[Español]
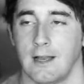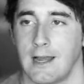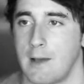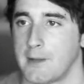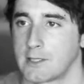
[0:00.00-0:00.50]

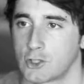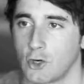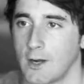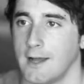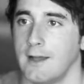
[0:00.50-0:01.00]
La
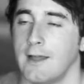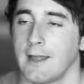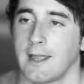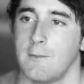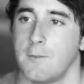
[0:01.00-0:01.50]
persona
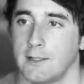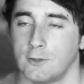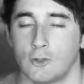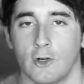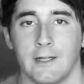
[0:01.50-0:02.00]
que
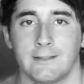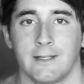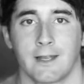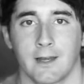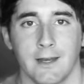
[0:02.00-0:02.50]
inventó
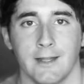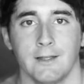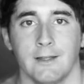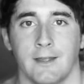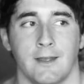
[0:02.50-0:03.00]

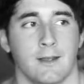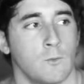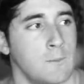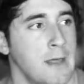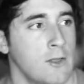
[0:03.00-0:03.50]
Internet, eh,
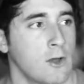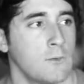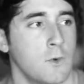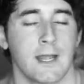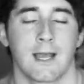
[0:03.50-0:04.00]
un medio de
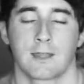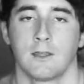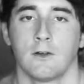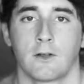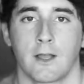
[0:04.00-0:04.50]

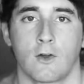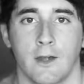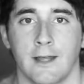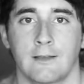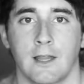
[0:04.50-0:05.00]
comunicación que
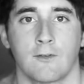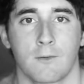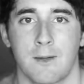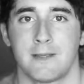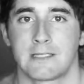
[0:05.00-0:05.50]
conecta de
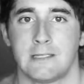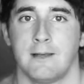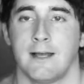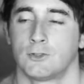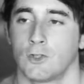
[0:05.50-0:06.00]
forma
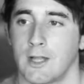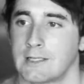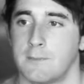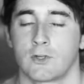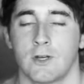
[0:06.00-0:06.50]
invisible a todas
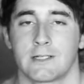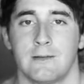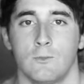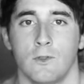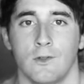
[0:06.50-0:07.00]
las personas
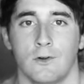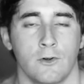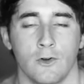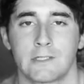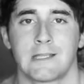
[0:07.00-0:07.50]
del mundo,
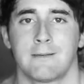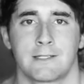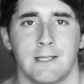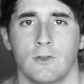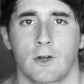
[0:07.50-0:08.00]
no estaba
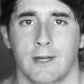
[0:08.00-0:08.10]
siendo